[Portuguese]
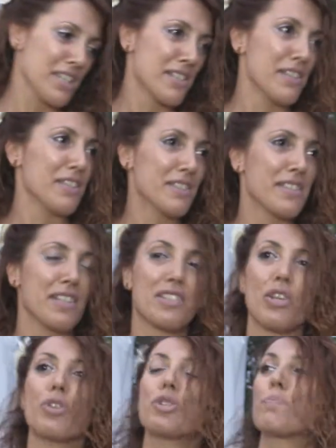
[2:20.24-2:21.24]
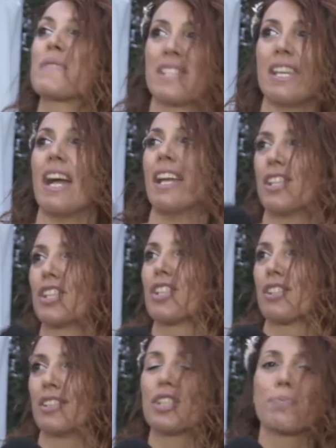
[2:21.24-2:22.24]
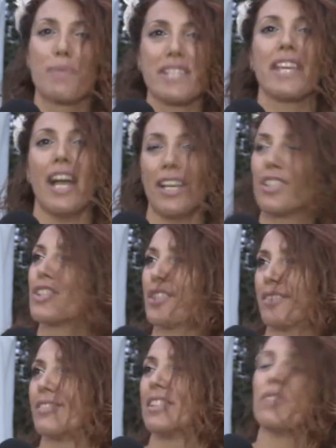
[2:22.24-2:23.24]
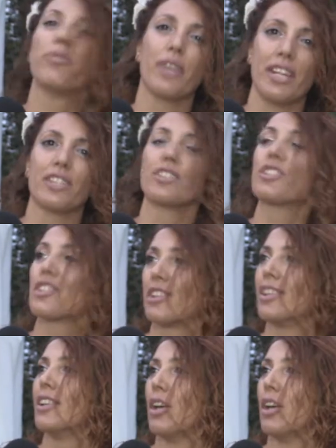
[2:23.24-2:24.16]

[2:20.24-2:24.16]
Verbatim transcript: Sim. Uma palavra, Ana. Especiais, especiais, diferentes.